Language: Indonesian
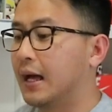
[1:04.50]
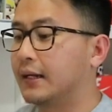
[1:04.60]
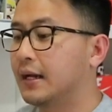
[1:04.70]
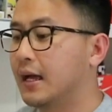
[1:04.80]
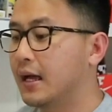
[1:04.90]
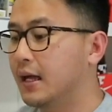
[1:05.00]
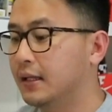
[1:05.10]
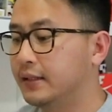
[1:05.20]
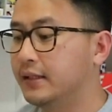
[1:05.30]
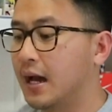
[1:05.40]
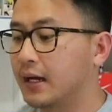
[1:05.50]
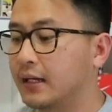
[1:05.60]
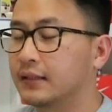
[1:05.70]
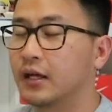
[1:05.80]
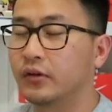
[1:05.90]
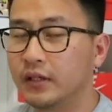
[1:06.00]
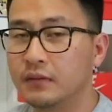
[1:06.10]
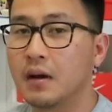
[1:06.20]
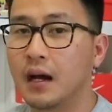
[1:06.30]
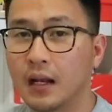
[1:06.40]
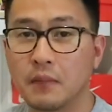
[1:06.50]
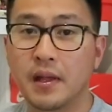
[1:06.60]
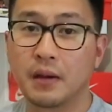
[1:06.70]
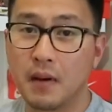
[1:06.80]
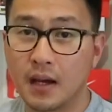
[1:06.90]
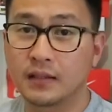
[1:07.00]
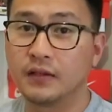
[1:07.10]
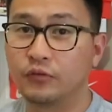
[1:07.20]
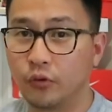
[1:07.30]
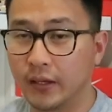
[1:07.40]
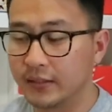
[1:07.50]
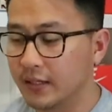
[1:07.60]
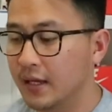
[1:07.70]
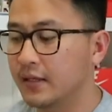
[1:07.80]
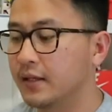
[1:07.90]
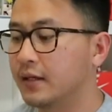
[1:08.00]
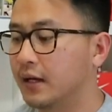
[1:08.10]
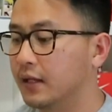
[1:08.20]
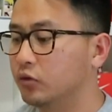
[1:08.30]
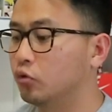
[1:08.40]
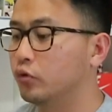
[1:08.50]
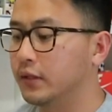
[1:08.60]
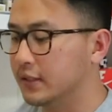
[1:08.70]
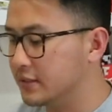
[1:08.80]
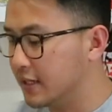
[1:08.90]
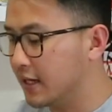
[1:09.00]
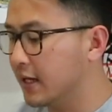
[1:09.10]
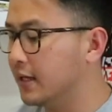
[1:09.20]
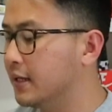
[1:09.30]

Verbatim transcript: karena di akhir tahun ini bakal banyak banget giveaway-nya jadi kalian tungguin aja